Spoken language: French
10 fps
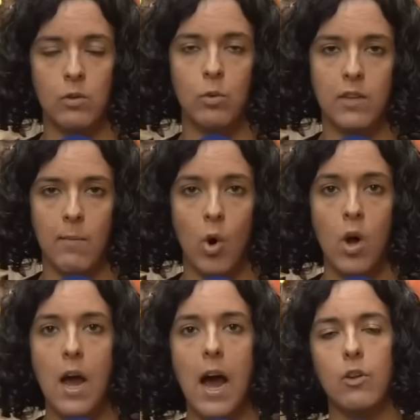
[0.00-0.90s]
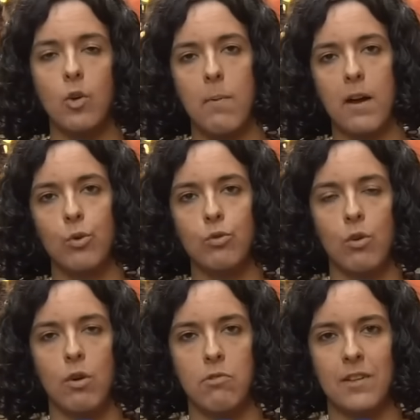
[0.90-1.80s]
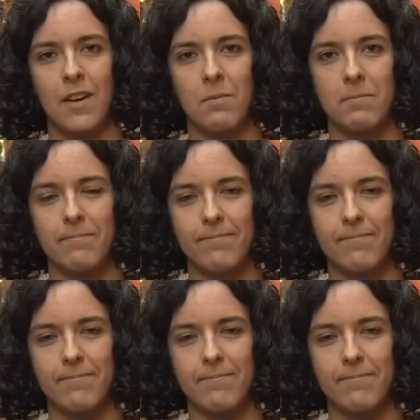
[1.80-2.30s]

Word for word: notamment un embargo sur l'envoi d'armes.